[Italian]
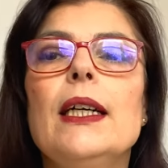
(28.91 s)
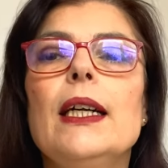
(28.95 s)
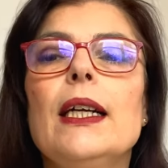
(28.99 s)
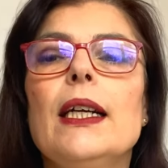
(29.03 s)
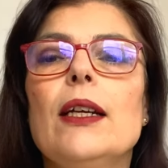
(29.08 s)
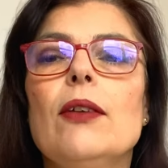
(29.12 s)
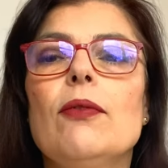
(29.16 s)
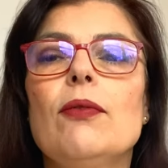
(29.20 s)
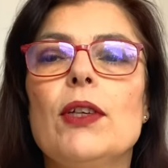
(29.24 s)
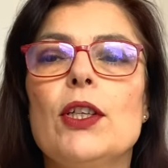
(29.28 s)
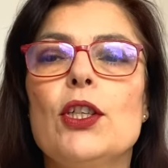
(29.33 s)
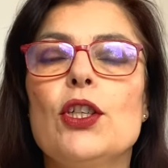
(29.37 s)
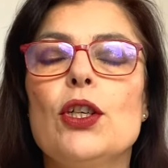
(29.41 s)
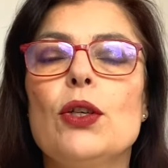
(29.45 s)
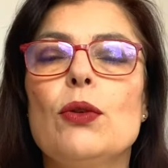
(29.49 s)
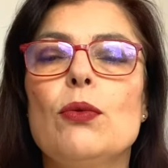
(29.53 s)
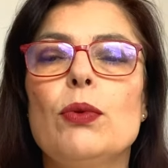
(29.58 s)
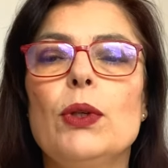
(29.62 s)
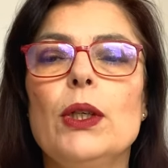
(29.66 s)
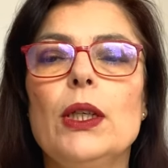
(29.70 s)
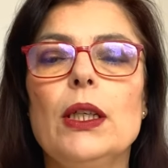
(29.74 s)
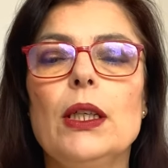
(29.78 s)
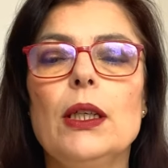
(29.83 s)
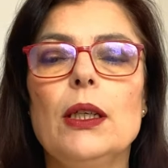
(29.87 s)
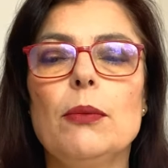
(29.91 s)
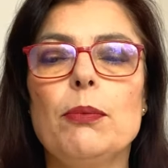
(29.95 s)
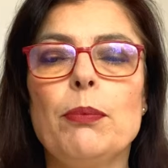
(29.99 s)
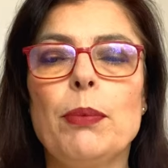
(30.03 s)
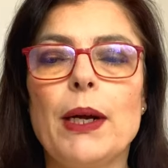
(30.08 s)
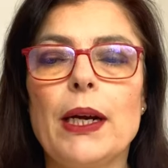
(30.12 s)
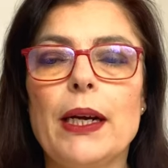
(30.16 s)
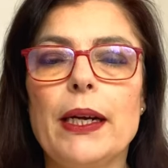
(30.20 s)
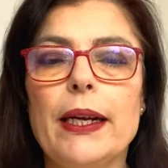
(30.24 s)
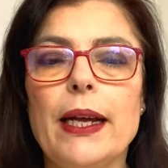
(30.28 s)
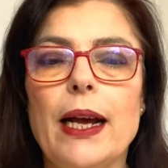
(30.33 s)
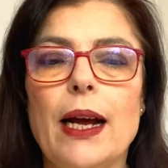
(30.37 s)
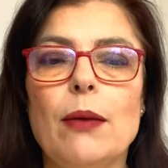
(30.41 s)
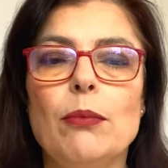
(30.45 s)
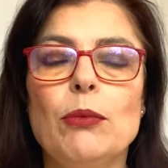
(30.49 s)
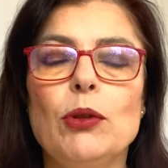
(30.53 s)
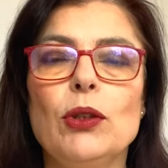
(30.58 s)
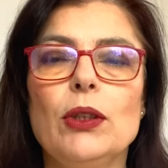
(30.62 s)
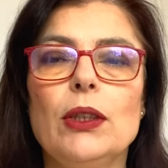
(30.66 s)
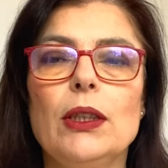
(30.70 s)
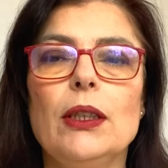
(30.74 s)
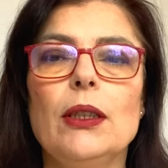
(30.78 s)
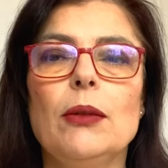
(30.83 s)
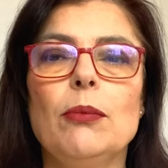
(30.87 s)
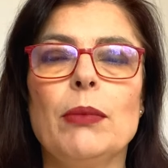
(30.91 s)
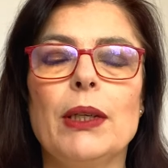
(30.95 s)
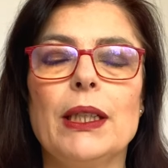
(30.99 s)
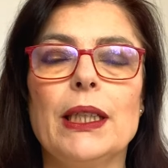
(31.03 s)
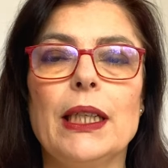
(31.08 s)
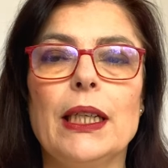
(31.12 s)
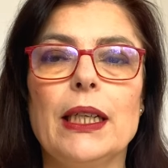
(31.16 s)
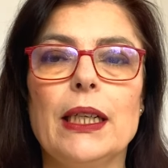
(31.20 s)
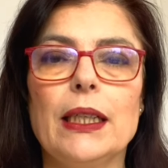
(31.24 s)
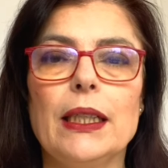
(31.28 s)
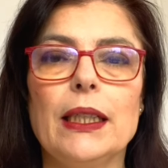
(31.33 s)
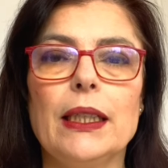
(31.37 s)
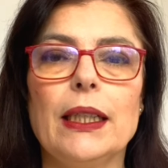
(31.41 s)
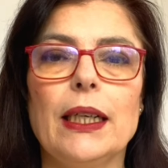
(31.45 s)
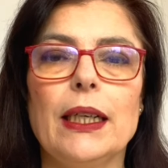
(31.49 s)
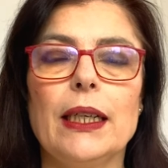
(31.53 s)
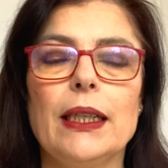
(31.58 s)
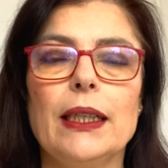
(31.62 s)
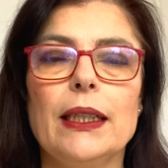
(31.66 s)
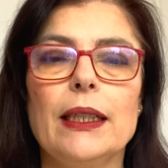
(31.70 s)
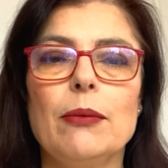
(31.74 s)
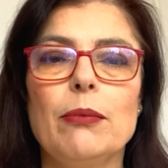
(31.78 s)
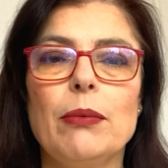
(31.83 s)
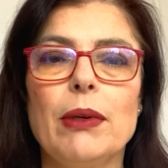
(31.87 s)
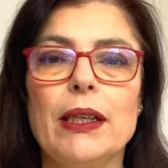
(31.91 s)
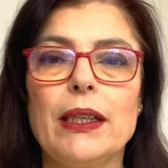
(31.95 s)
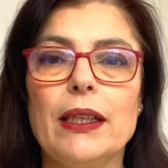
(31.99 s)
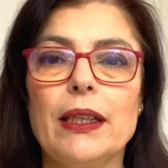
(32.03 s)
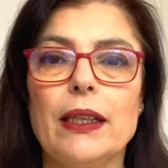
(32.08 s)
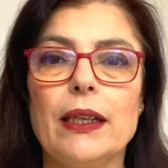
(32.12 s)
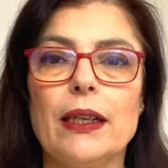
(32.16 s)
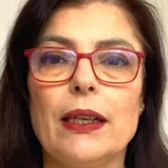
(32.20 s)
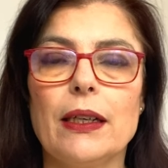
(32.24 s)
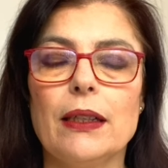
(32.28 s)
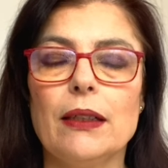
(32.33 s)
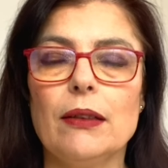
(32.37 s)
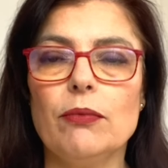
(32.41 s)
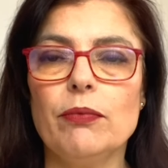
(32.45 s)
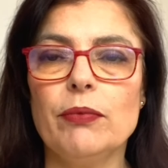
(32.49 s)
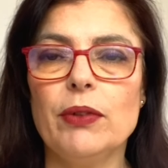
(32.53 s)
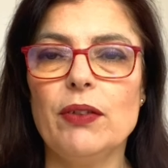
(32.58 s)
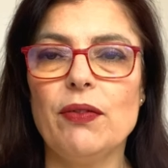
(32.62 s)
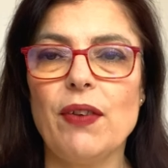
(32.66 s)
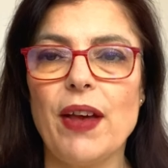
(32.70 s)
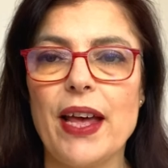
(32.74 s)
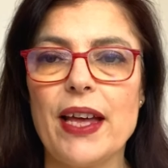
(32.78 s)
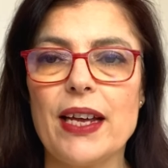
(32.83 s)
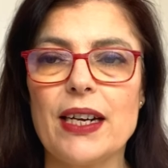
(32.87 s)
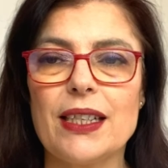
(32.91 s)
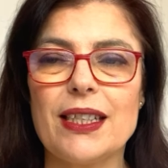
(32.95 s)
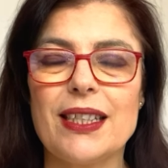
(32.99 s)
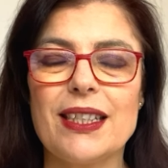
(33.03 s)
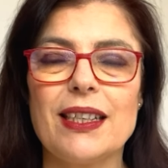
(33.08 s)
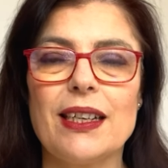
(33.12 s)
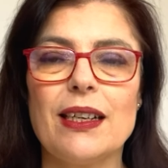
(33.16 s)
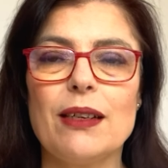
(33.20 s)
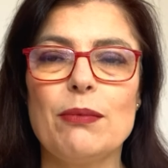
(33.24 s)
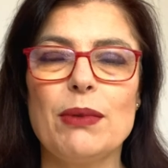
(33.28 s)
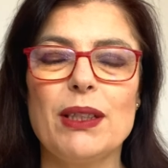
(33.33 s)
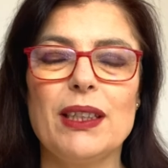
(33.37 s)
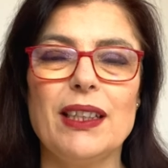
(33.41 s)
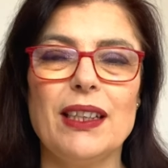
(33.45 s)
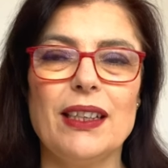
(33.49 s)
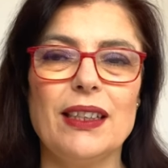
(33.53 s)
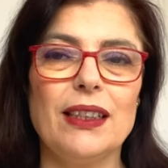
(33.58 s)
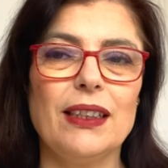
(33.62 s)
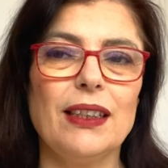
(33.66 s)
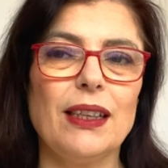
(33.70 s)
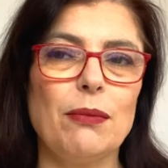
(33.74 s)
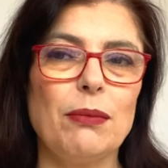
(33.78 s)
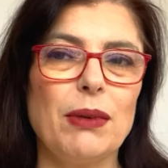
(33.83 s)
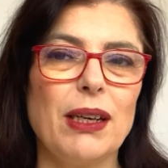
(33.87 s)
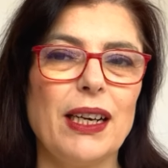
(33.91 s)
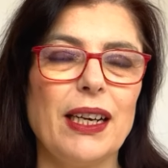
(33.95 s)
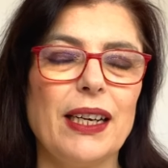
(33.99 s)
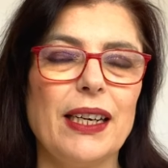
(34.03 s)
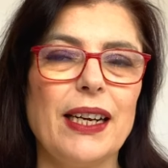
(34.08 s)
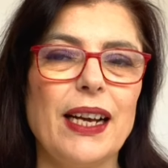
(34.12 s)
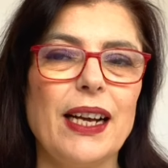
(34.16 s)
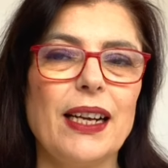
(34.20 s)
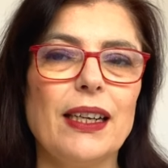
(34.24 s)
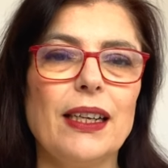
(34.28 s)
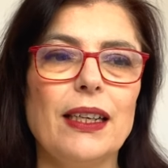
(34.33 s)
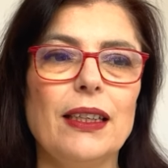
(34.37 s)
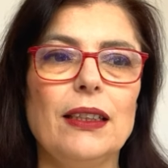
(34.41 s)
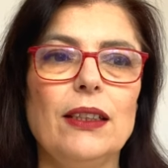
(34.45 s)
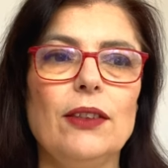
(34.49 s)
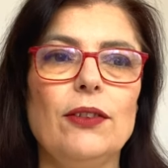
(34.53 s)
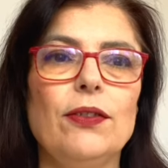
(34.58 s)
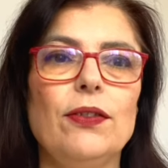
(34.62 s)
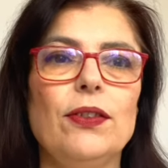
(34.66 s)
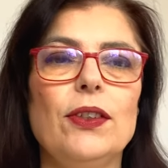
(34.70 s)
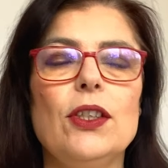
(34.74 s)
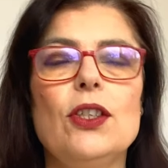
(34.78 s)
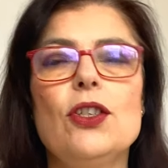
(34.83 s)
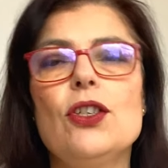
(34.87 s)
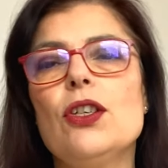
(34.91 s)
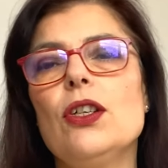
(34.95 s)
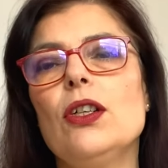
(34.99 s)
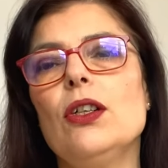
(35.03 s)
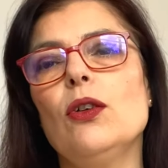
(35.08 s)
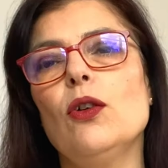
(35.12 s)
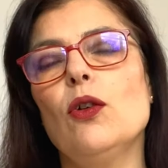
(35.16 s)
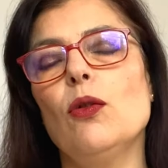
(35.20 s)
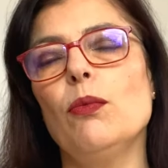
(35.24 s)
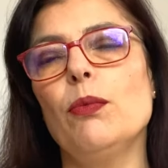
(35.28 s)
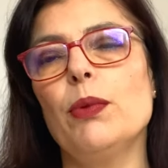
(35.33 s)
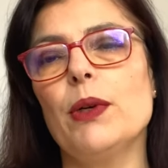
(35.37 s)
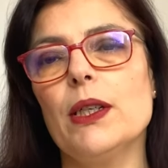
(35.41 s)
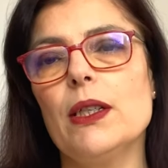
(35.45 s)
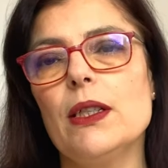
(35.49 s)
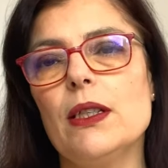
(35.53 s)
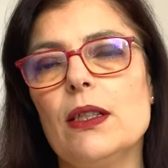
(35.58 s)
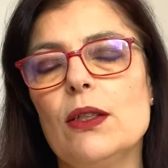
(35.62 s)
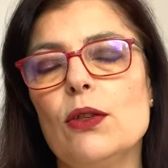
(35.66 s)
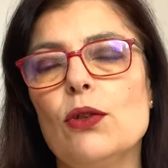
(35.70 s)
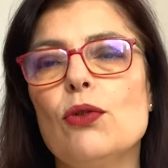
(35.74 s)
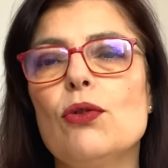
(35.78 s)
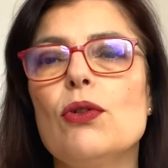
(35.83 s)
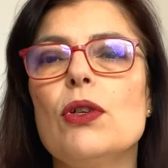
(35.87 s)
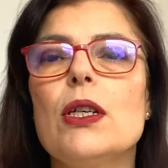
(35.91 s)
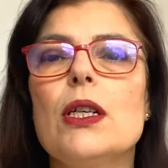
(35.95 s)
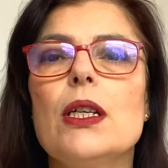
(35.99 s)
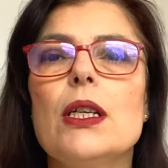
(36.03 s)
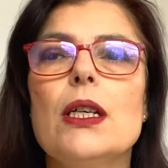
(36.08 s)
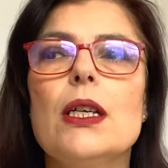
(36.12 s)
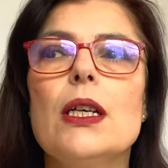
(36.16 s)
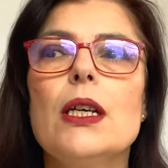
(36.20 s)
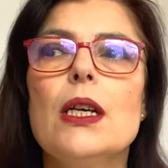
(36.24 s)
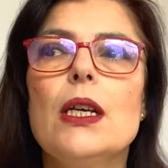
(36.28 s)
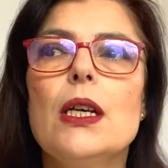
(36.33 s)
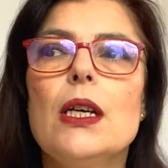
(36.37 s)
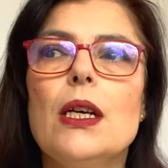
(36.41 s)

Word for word: Invece qui parliamo di maternità in maniera diversa, maternità magari anche difficili, incomprensioni,